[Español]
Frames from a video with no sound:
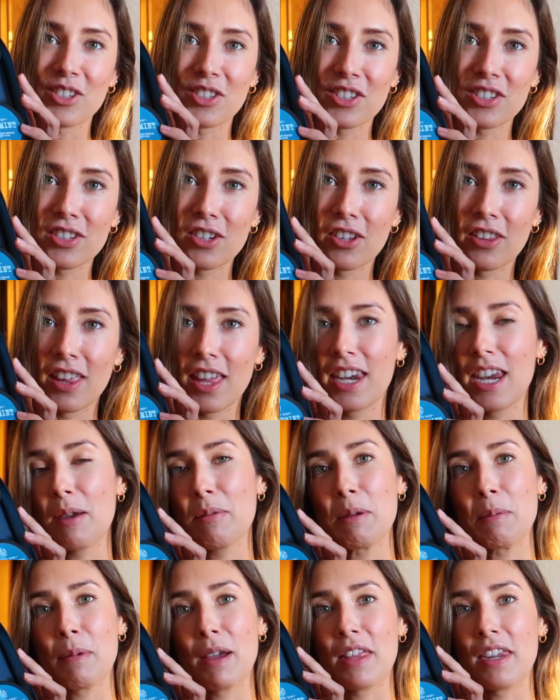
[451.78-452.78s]
Yo esto se lo daría
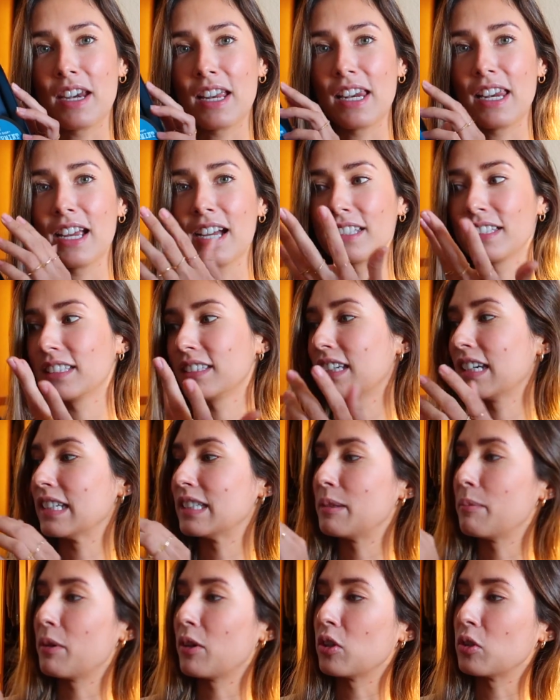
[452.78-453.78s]
a mi madre, que le encanta
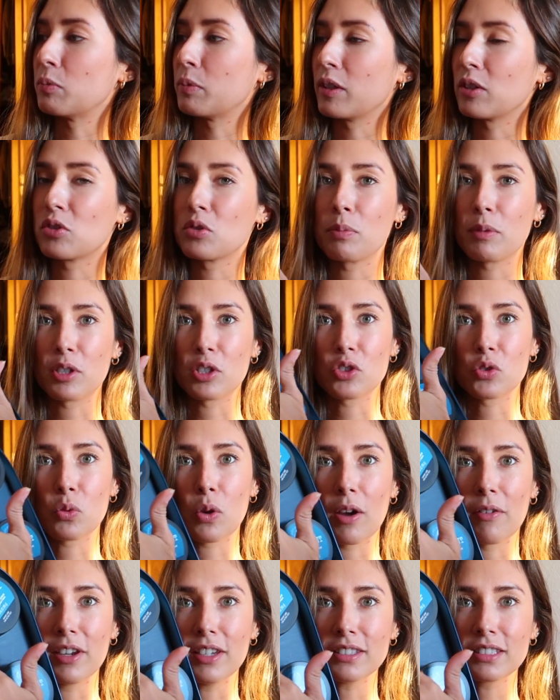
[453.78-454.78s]
tener siempre los pies súper
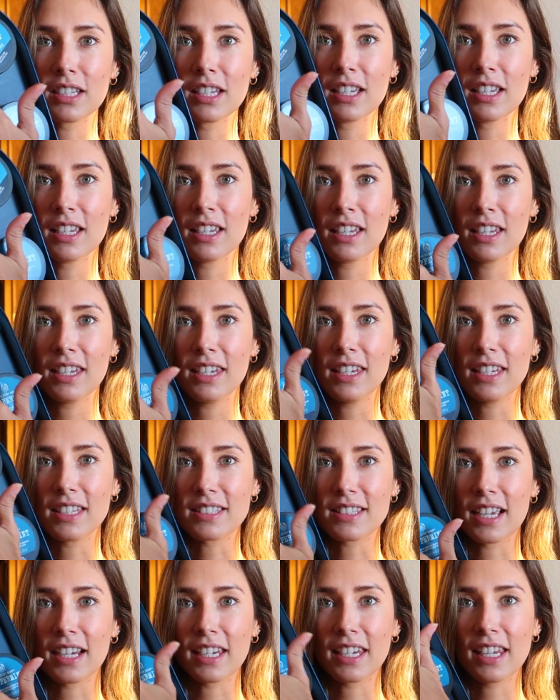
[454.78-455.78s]
suaves. Y
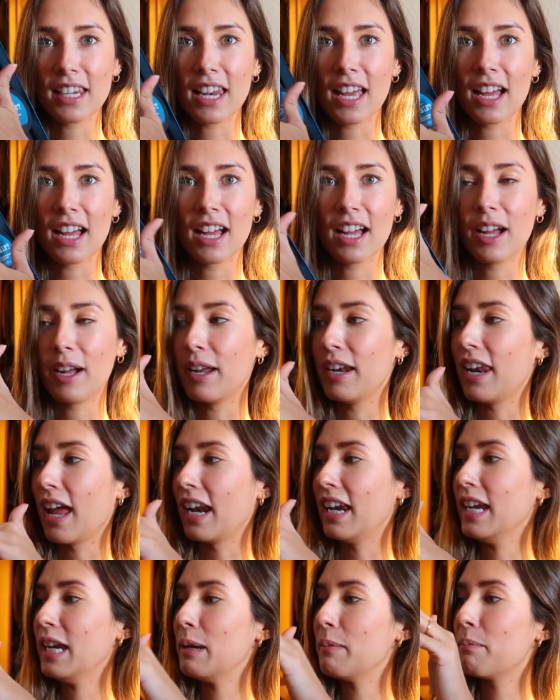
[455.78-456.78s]
está aquí la,
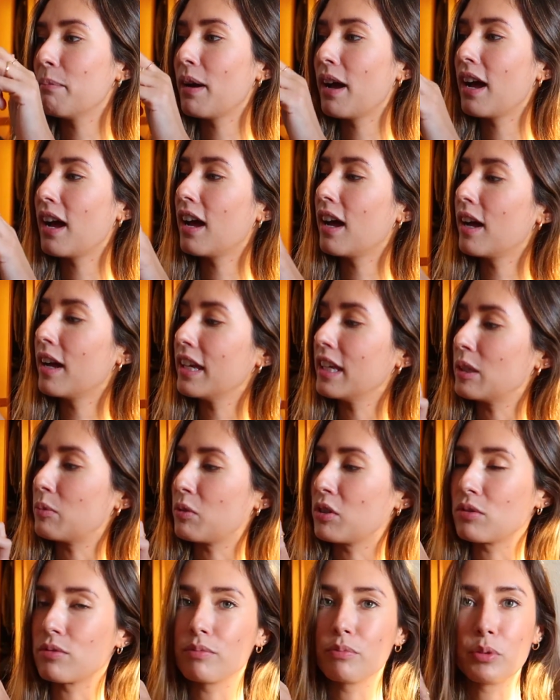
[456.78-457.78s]
lima y
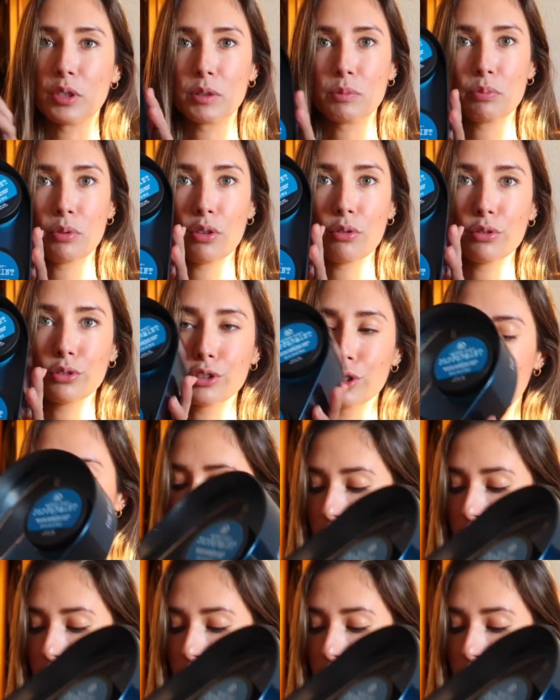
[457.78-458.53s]
después pues productos